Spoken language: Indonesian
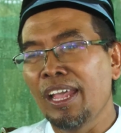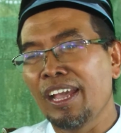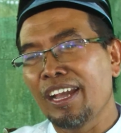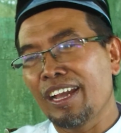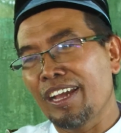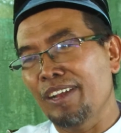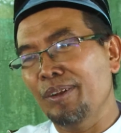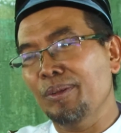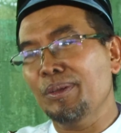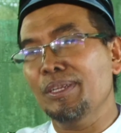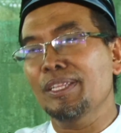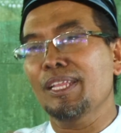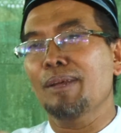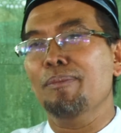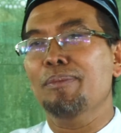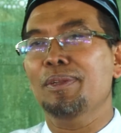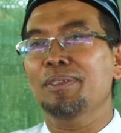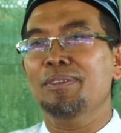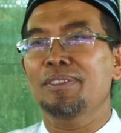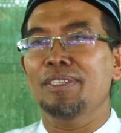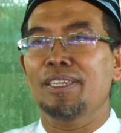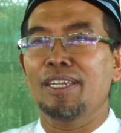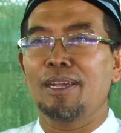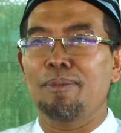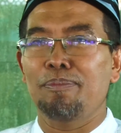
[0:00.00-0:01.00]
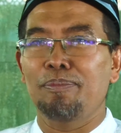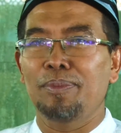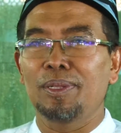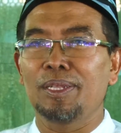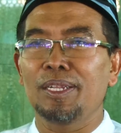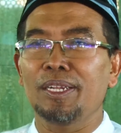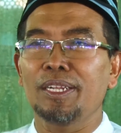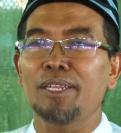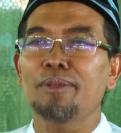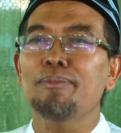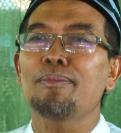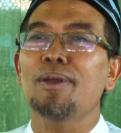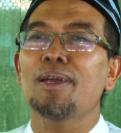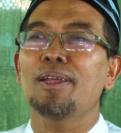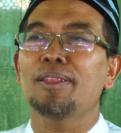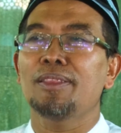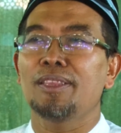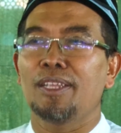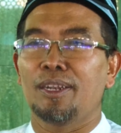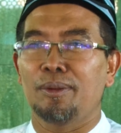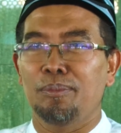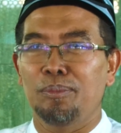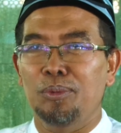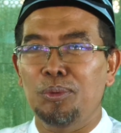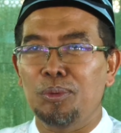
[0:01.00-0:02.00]
Kalau kita bersikap menerima,
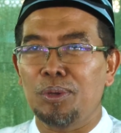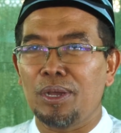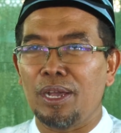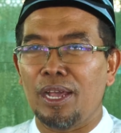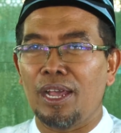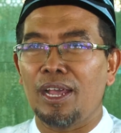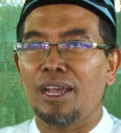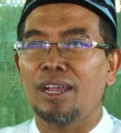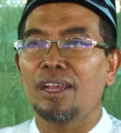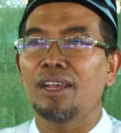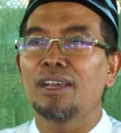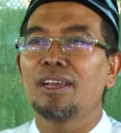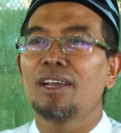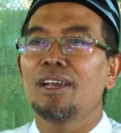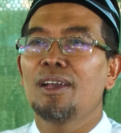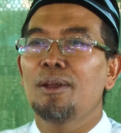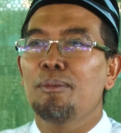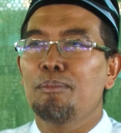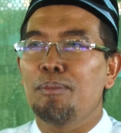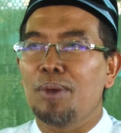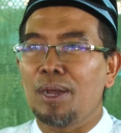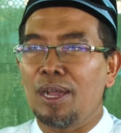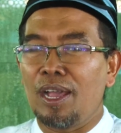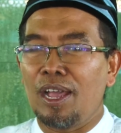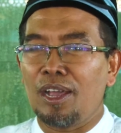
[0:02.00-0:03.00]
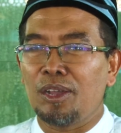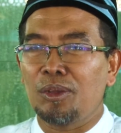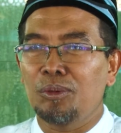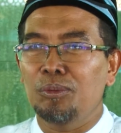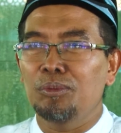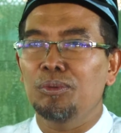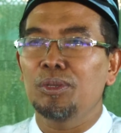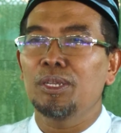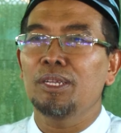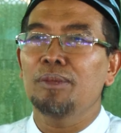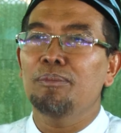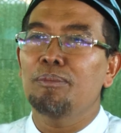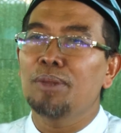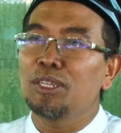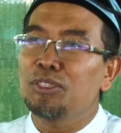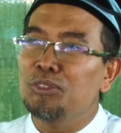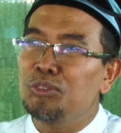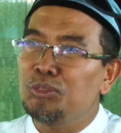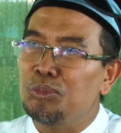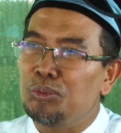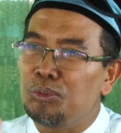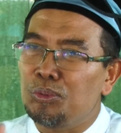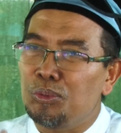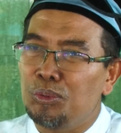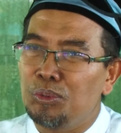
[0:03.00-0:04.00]
terbuka, mengakui,
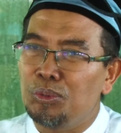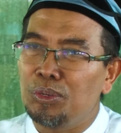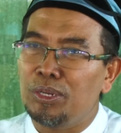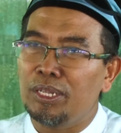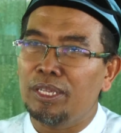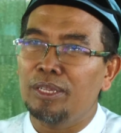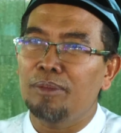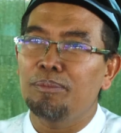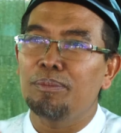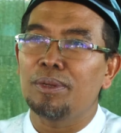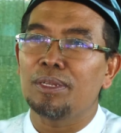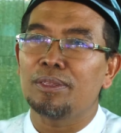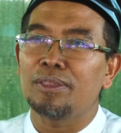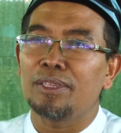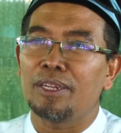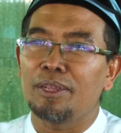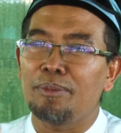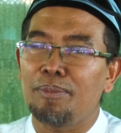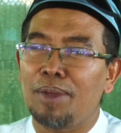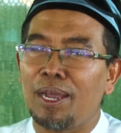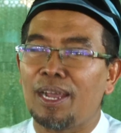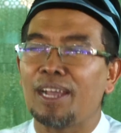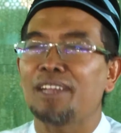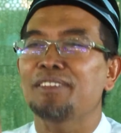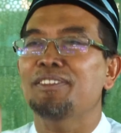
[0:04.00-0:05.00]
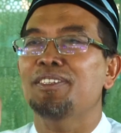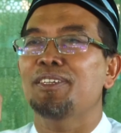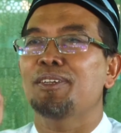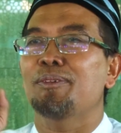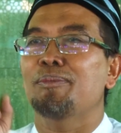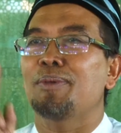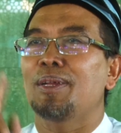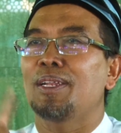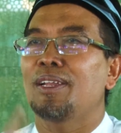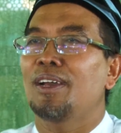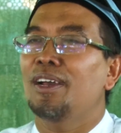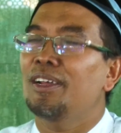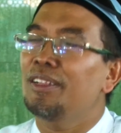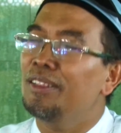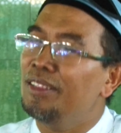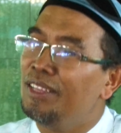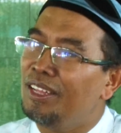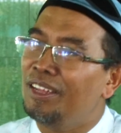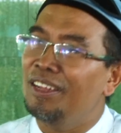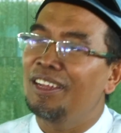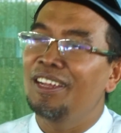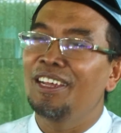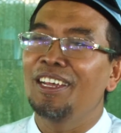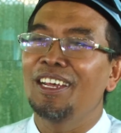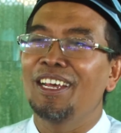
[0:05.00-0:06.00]
mensyukuri, berterima kasih kepada Allah,
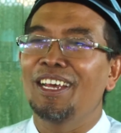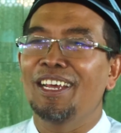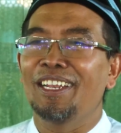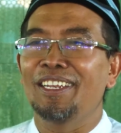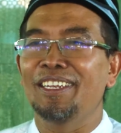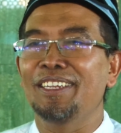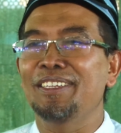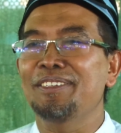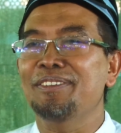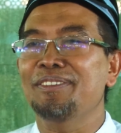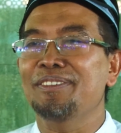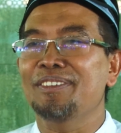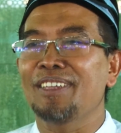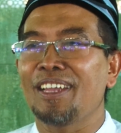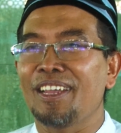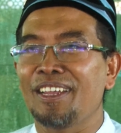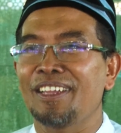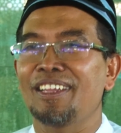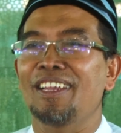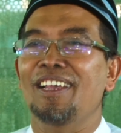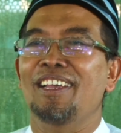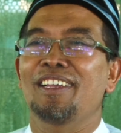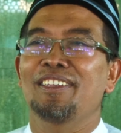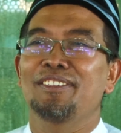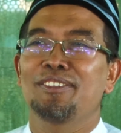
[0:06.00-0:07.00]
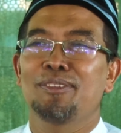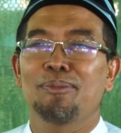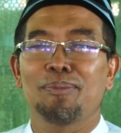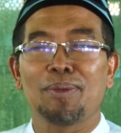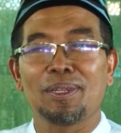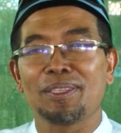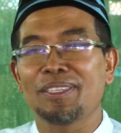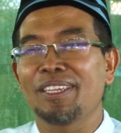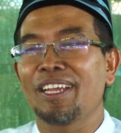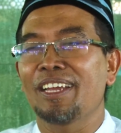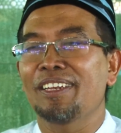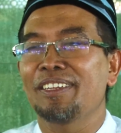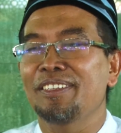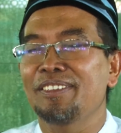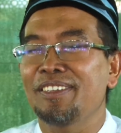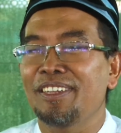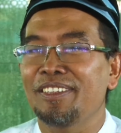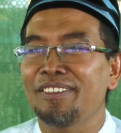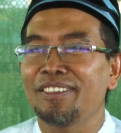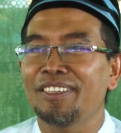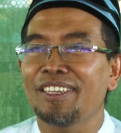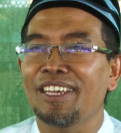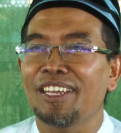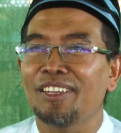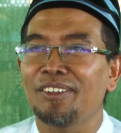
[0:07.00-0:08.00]
niscaya seperti yang
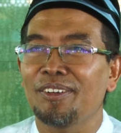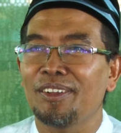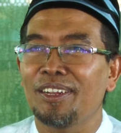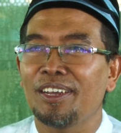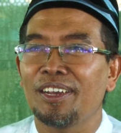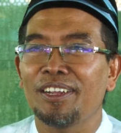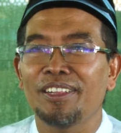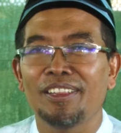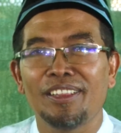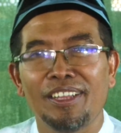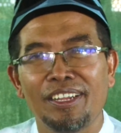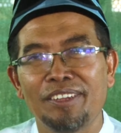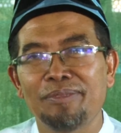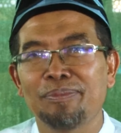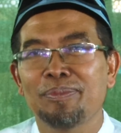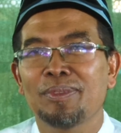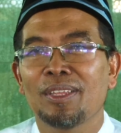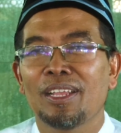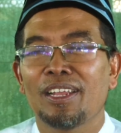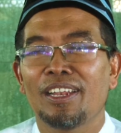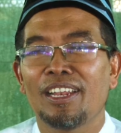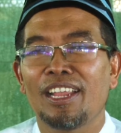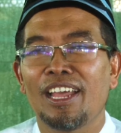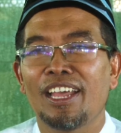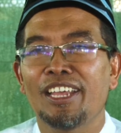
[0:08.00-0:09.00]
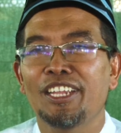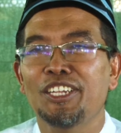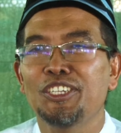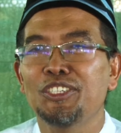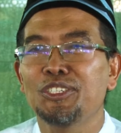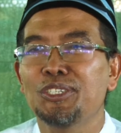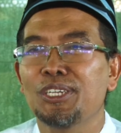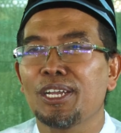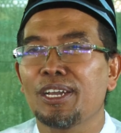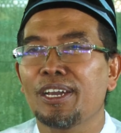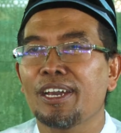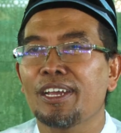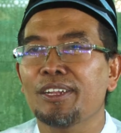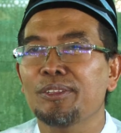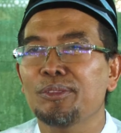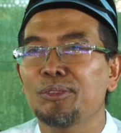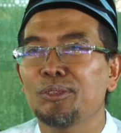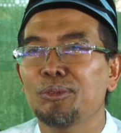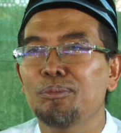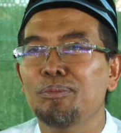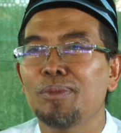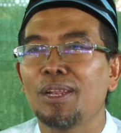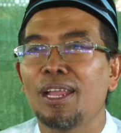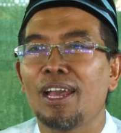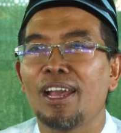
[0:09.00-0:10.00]
dijanjikan oleh Allah la in
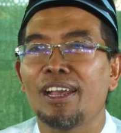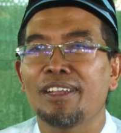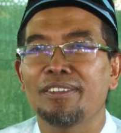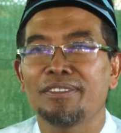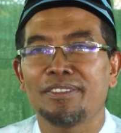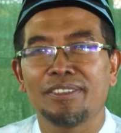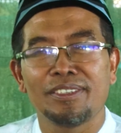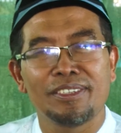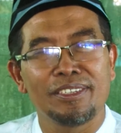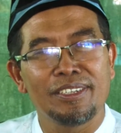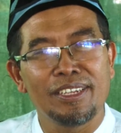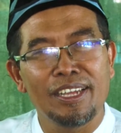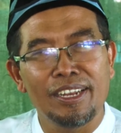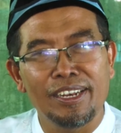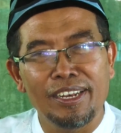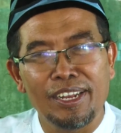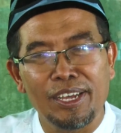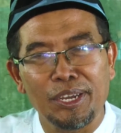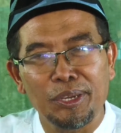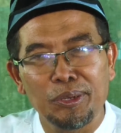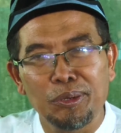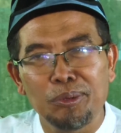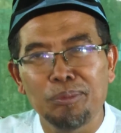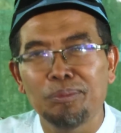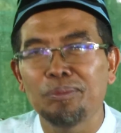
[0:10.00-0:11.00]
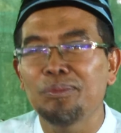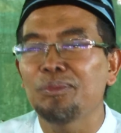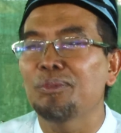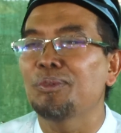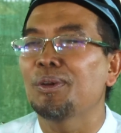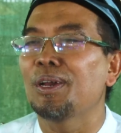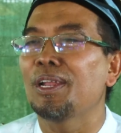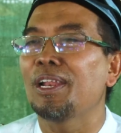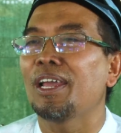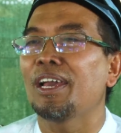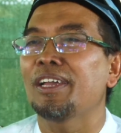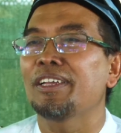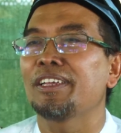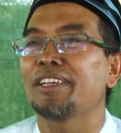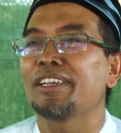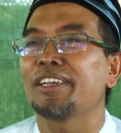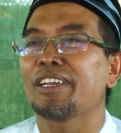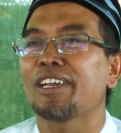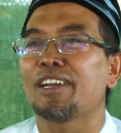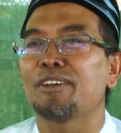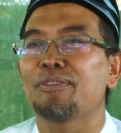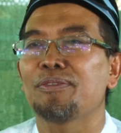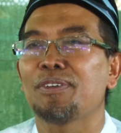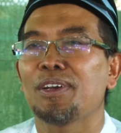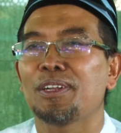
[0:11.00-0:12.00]
syakartum la azidannakum wa la in
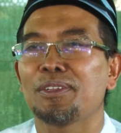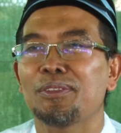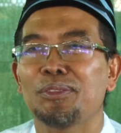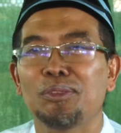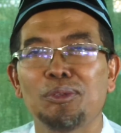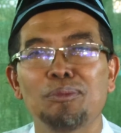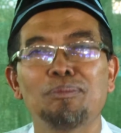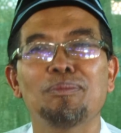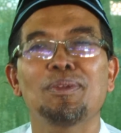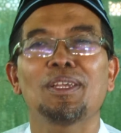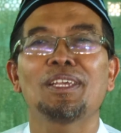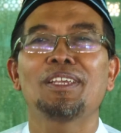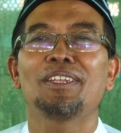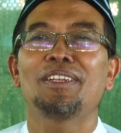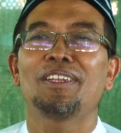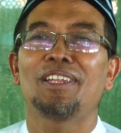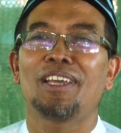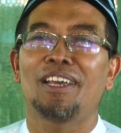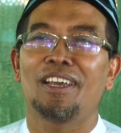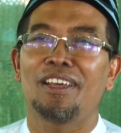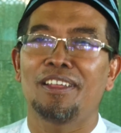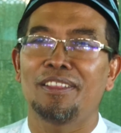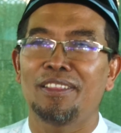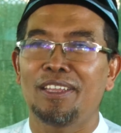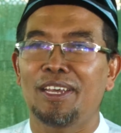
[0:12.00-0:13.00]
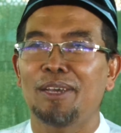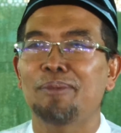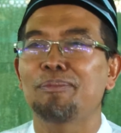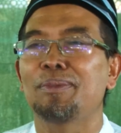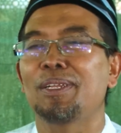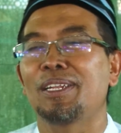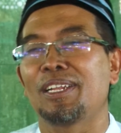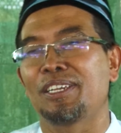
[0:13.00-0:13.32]
kafartum inna adzabi